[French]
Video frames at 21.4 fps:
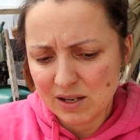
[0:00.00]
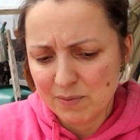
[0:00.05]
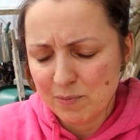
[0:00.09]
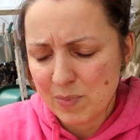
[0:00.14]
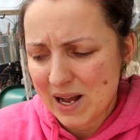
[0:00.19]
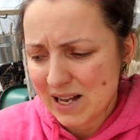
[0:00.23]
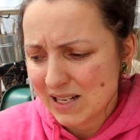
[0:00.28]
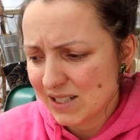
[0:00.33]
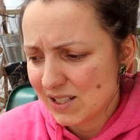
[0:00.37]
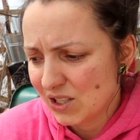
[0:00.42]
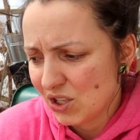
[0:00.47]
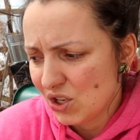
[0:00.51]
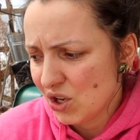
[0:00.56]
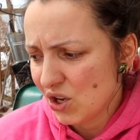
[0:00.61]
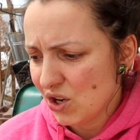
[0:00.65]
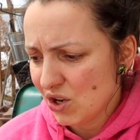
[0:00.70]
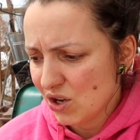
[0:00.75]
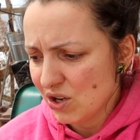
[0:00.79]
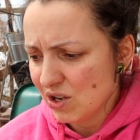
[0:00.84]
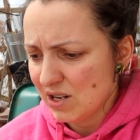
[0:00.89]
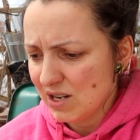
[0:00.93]
Parce
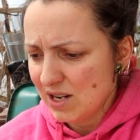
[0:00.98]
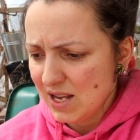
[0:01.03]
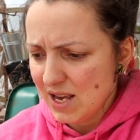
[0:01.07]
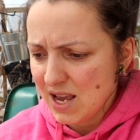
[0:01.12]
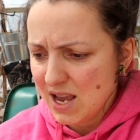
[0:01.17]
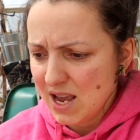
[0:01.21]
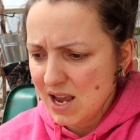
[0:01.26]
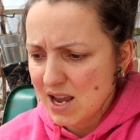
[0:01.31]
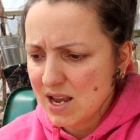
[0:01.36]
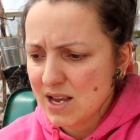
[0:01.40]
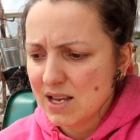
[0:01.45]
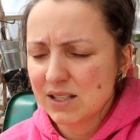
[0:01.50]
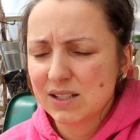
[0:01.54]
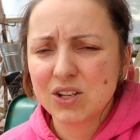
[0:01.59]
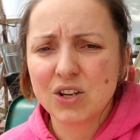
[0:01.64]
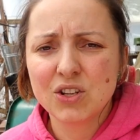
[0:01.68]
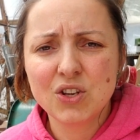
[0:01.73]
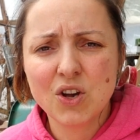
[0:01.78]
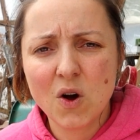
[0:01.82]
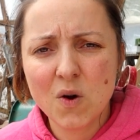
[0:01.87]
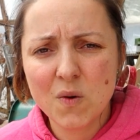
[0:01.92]
que les
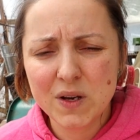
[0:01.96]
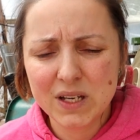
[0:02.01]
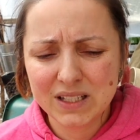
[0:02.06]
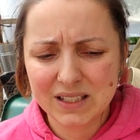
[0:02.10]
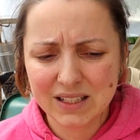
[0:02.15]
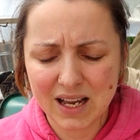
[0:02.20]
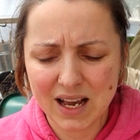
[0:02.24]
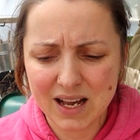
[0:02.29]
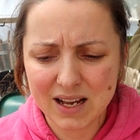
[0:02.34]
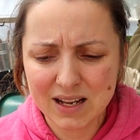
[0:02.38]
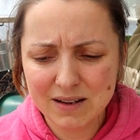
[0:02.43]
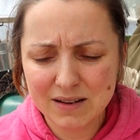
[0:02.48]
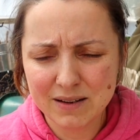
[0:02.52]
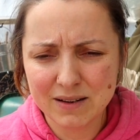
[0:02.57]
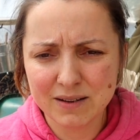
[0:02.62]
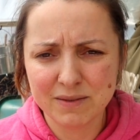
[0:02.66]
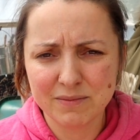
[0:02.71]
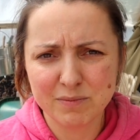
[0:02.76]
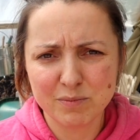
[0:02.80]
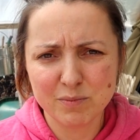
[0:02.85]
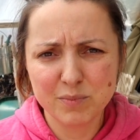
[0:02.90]
oignons étant
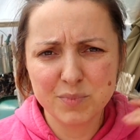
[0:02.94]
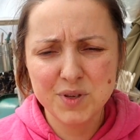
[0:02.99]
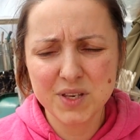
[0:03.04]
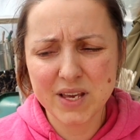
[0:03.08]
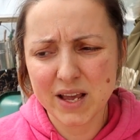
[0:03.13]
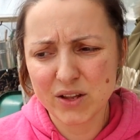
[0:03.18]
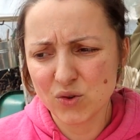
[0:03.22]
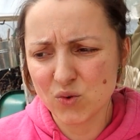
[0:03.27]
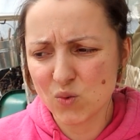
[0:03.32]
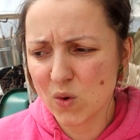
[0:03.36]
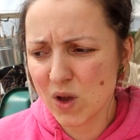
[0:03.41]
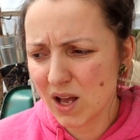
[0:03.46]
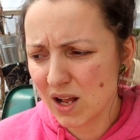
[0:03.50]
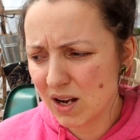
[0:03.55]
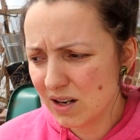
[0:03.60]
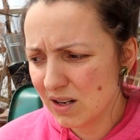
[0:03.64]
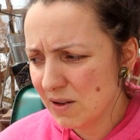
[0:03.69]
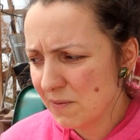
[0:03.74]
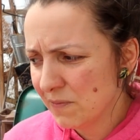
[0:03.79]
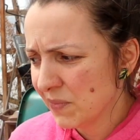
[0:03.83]
biannuels,